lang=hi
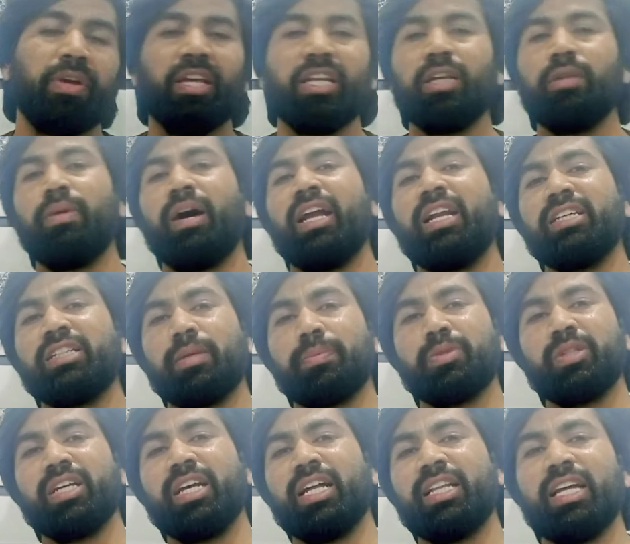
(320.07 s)
फेरी वाले
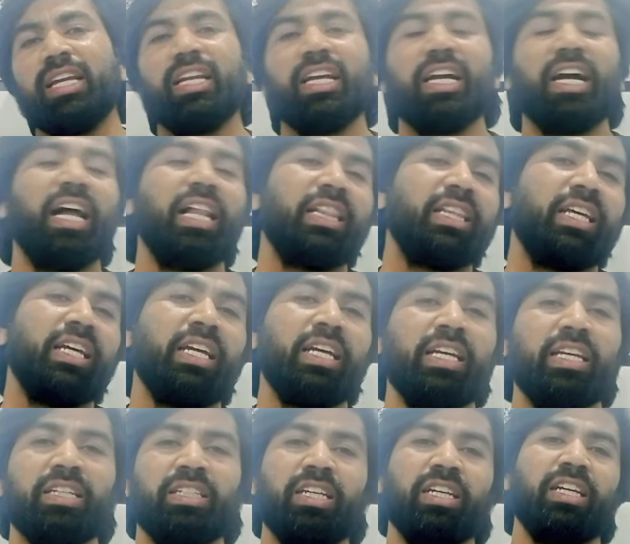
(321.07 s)
सबसे ज़्यादा निकालते
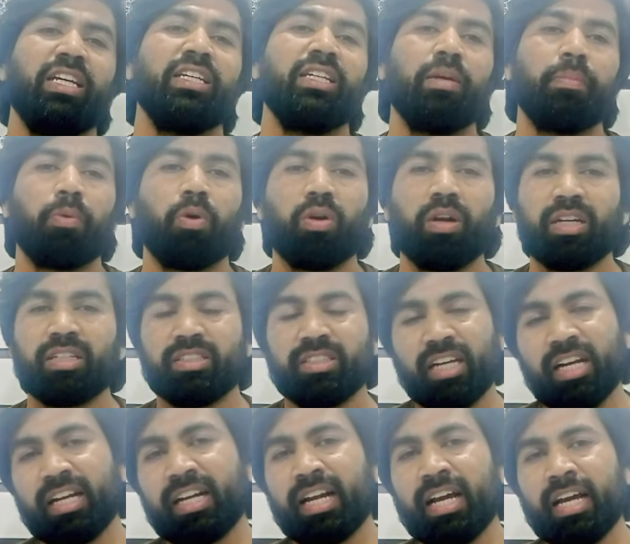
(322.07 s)
हैं इसलिए ये
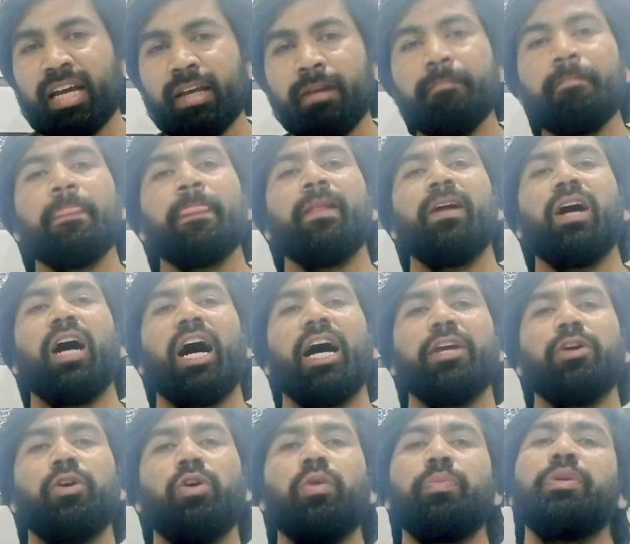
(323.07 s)
प्रोडक्ट चल रहा है
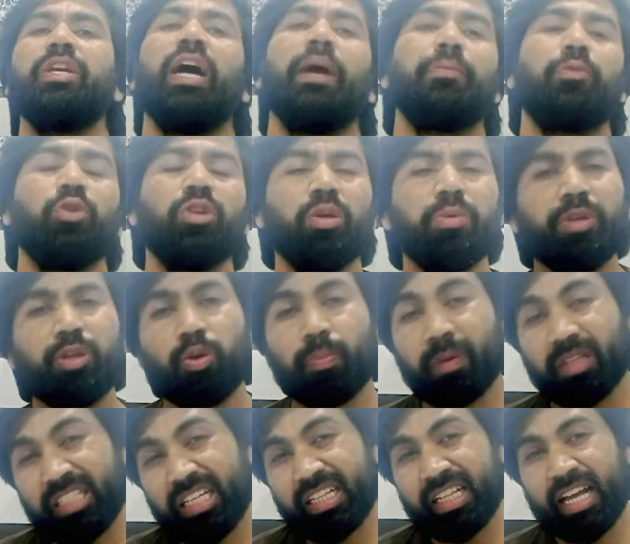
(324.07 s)
आई होप कि आपको ये
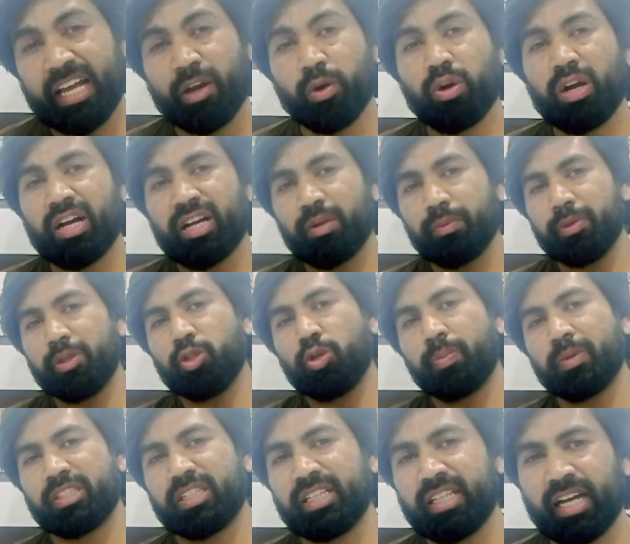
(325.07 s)
वीडियो पसंद आया होगा अगर
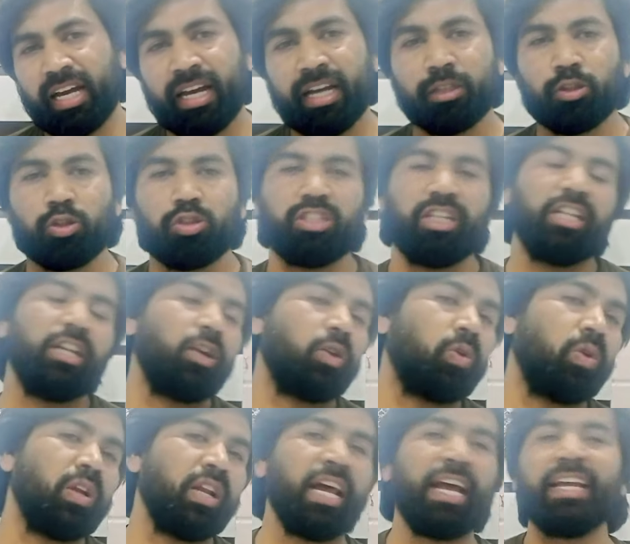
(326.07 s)
वीडियो पसंद आया तो
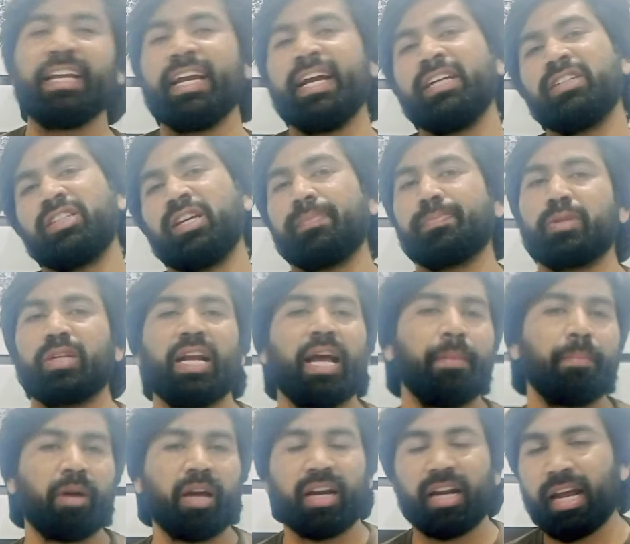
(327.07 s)
चैनल को लाइक एंड
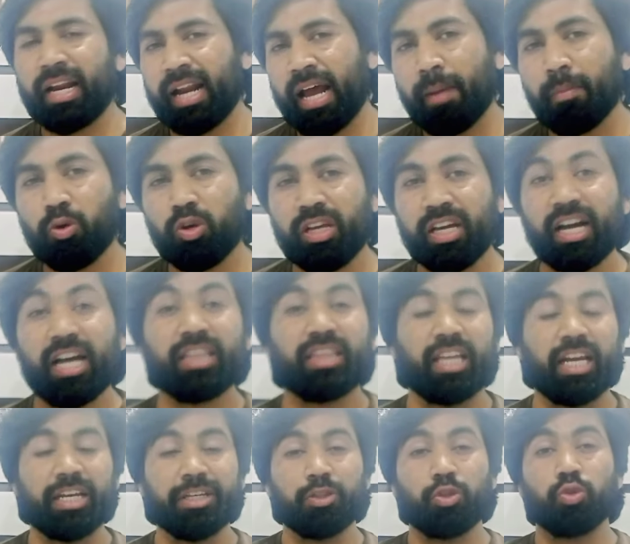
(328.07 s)
सब्सक्राइब करना ना भूलेगा
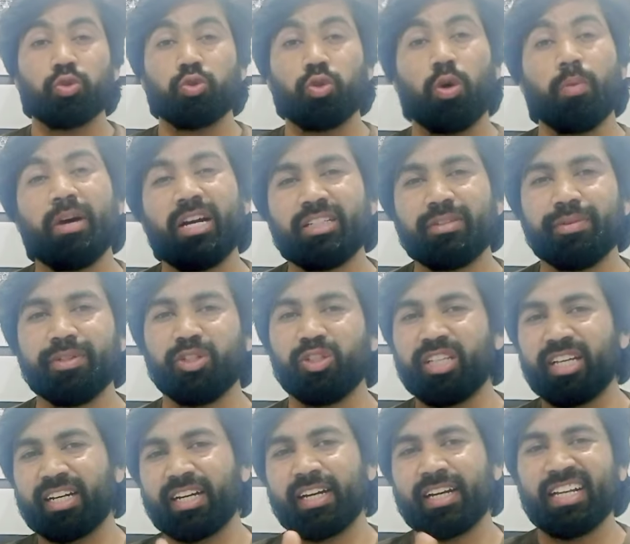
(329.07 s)
थैंक यू सो मच
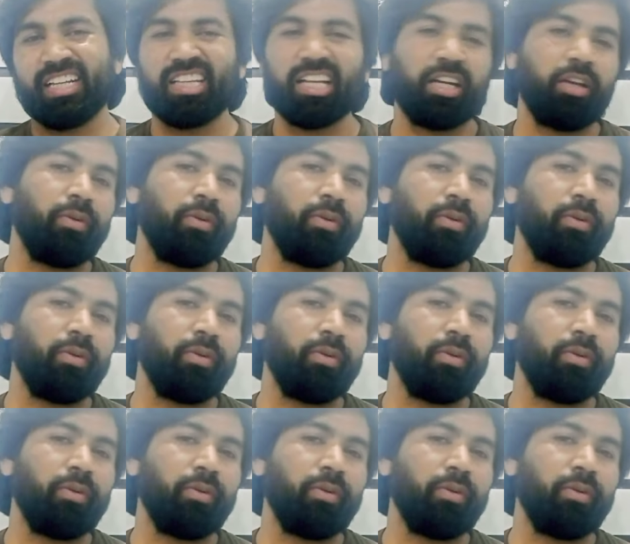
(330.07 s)
वीडियो देखने के